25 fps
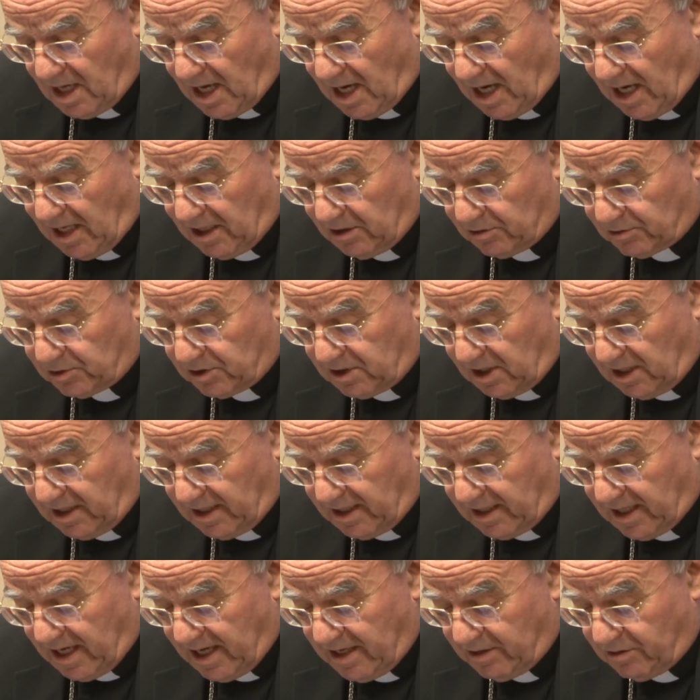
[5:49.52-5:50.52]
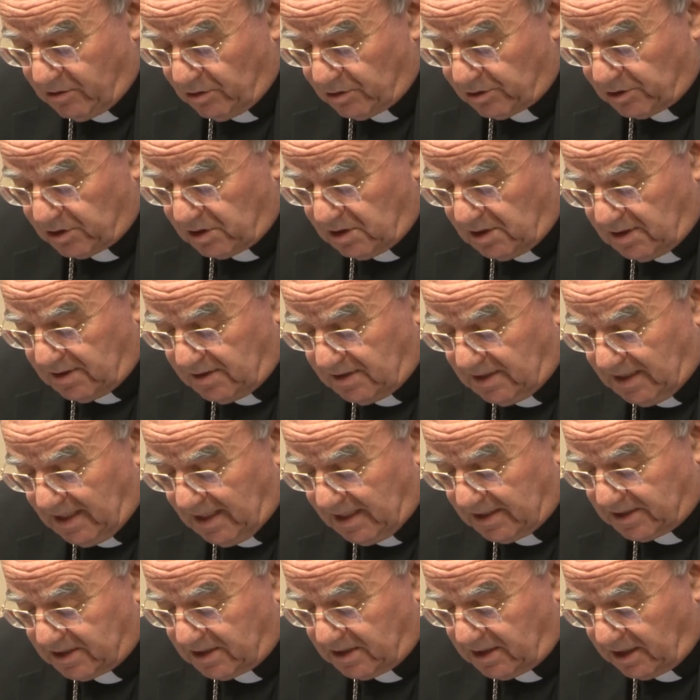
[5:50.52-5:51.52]
A los delegados de
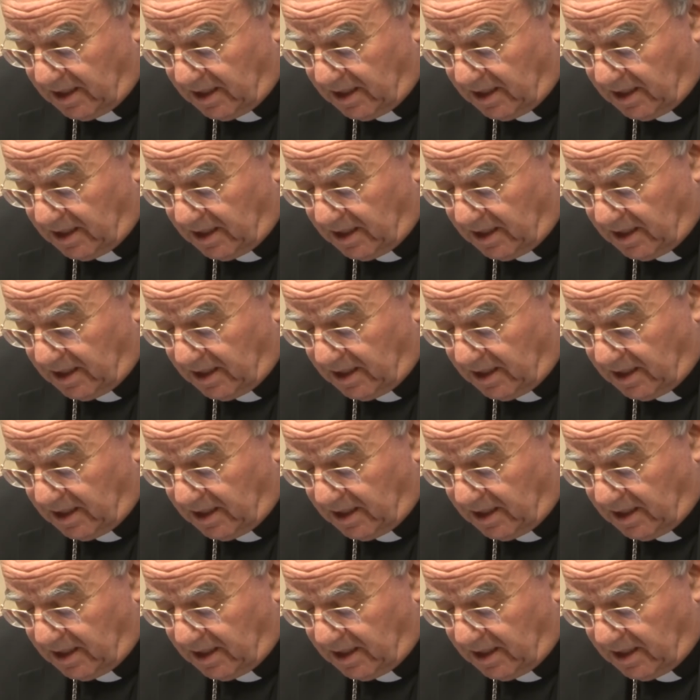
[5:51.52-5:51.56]
las